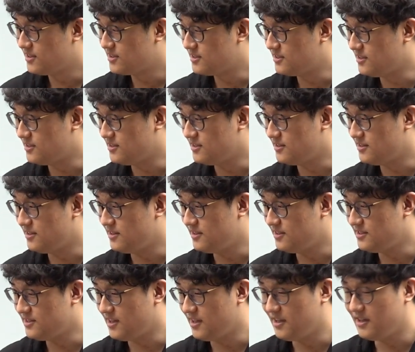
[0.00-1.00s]
그
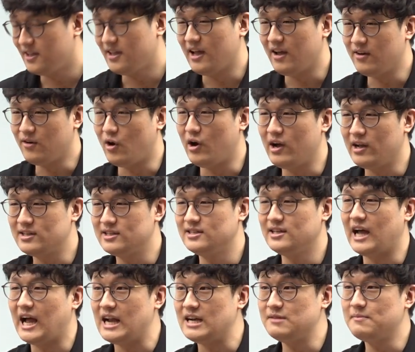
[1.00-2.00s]
이제 어, 그
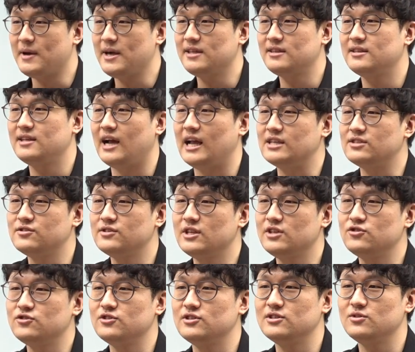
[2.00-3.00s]
아르바이트
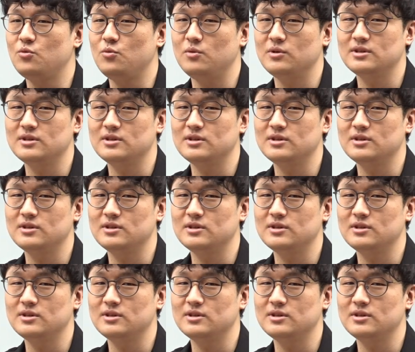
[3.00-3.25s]
알선해주는